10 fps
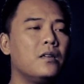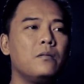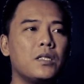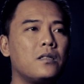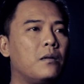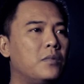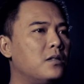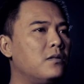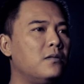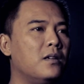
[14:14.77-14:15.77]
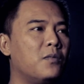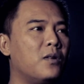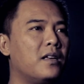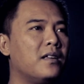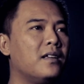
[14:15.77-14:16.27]
Mas Arif di situ udah
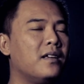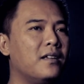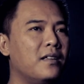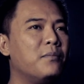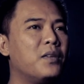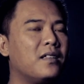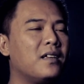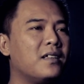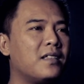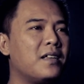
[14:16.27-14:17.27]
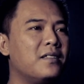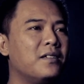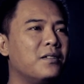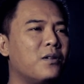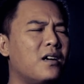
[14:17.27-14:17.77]
mulai ya bertanya-tanya
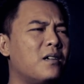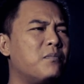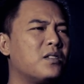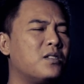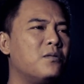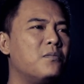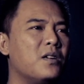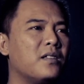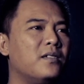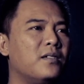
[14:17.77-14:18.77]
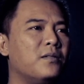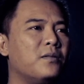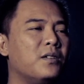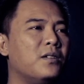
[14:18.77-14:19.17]
gitu. Apa sih obatnya gitu?